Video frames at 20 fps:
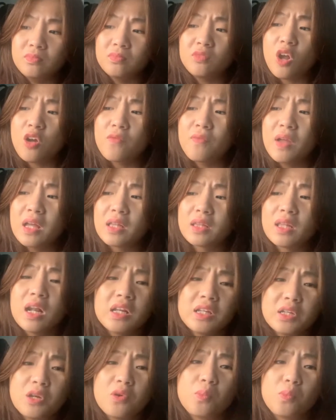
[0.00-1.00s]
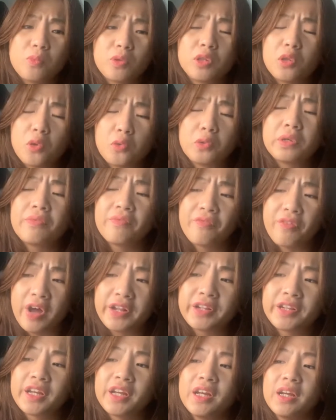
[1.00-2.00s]
nói về rất là nhiều một số nhân
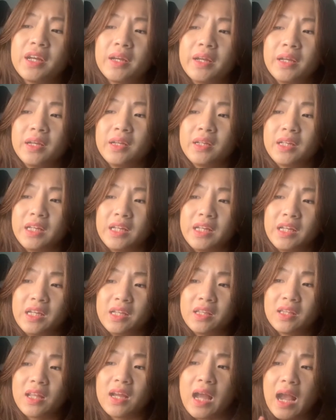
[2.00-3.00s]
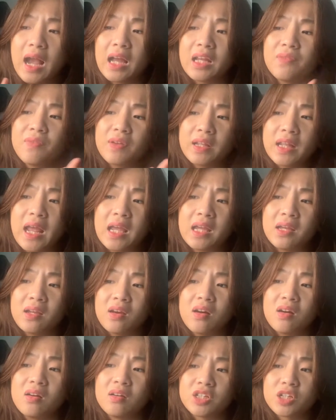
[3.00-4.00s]
vật thì tất cả các nhân vật này
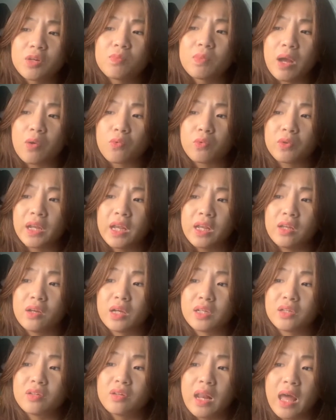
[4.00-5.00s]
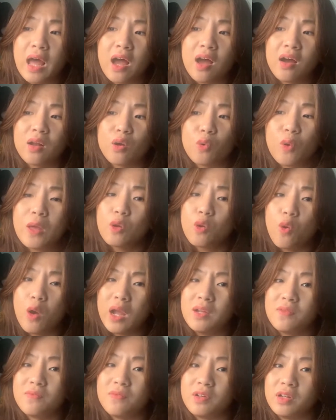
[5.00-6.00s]
ở trong cả cuốn này thì gần như là loay
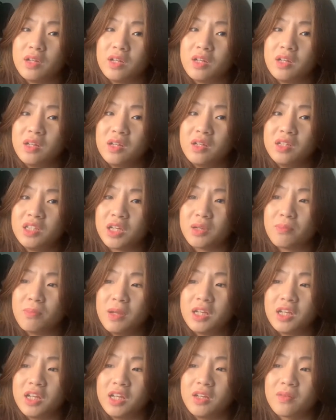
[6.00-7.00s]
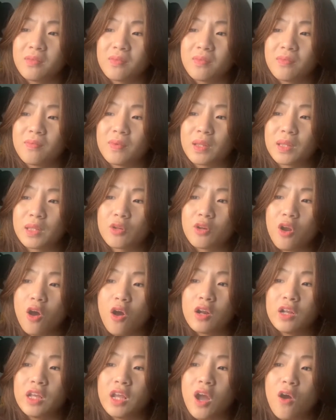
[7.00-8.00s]
hoay với chính mình ấy và sau
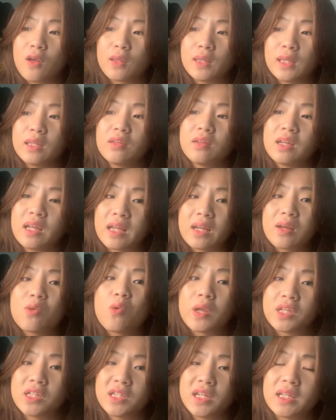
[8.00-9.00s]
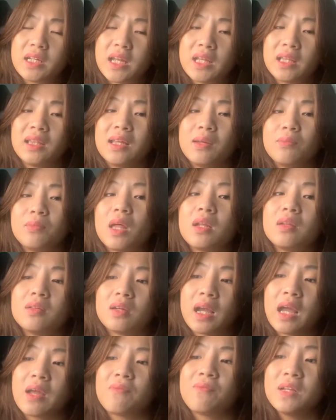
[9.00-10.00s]
đó thì họ sẽ thực hiện cái quá trình để tìm ra được
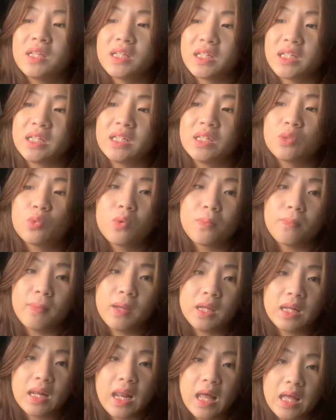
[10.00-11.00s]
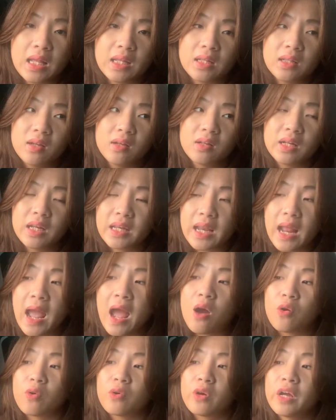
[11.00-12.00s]
cái vị trí của mình là thế
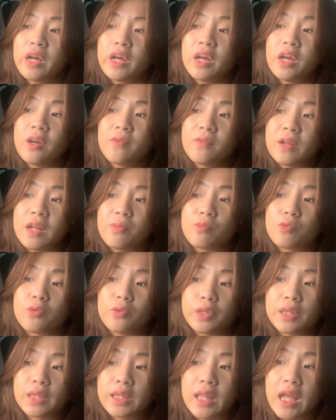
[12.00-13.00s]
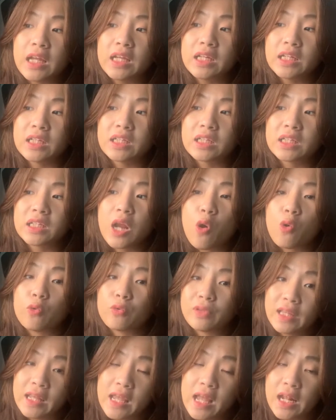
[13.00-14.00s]
nào đây là cuốn sách đầu
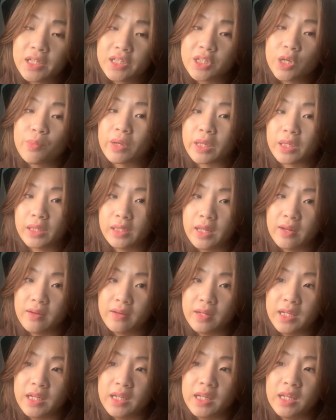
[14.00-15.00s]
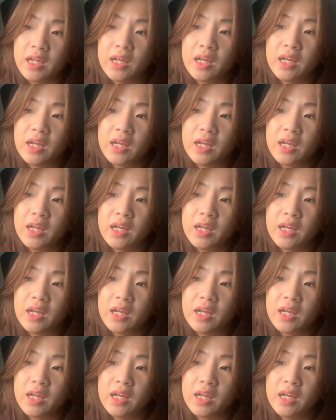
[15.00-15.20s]
tiên trong cái series